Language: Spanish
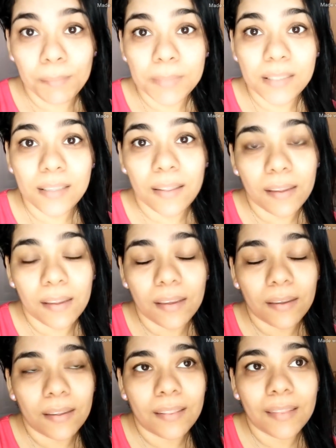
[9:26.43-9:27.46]
misa
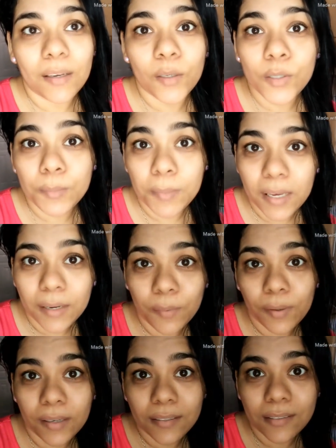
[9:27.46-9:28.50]
de, los
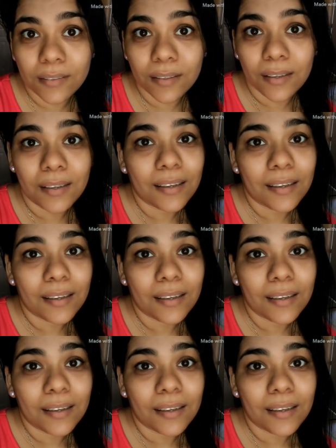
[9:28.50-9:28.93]
miércoles